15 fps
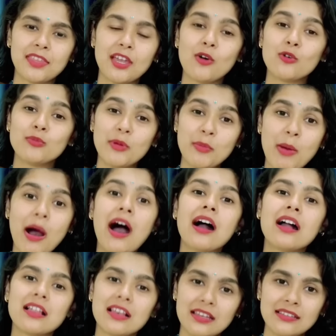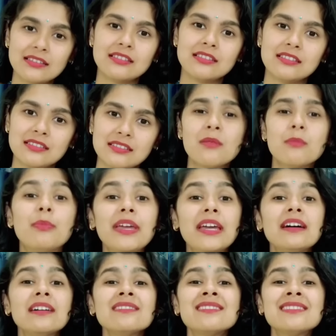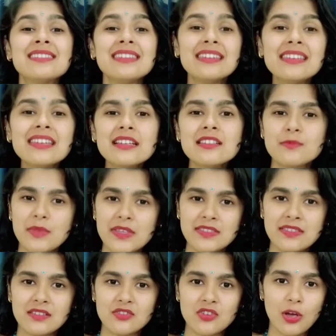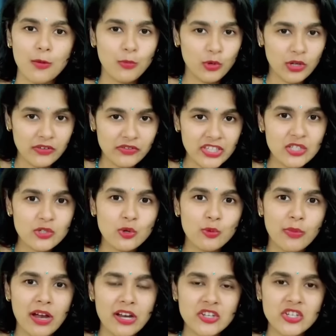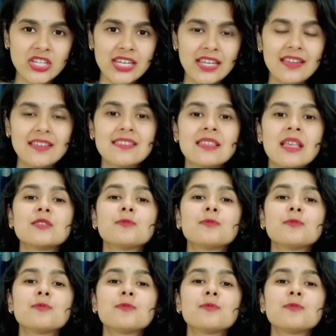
या उनमें भाग लेते हैं बेहद सीरियस मैसेज हमको रवीश कुमार जी ने इस